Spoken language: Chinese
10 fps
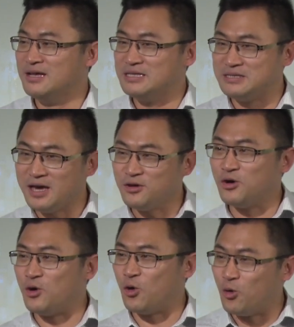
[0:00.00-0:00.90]
只要
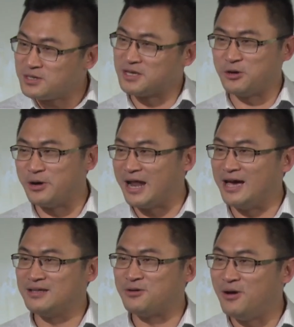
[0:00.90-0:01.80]
有活着回
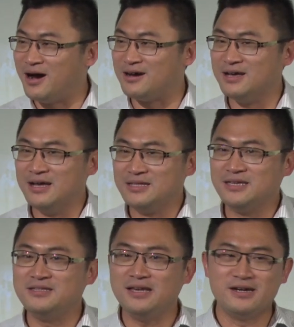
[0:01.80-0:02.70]
来的话，这
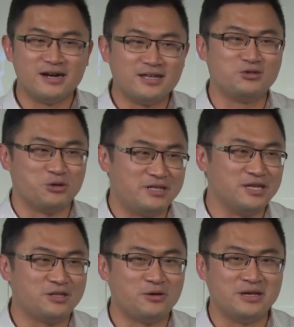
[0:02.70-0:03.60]
任何的决
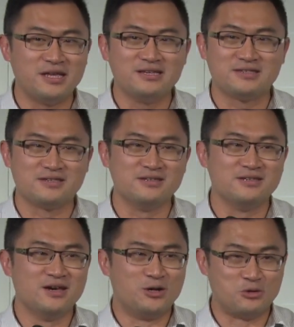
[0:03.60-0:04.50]
定都一定是
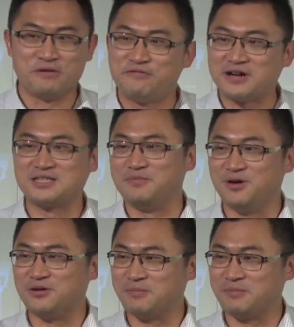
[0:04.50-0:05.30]
reversible 的。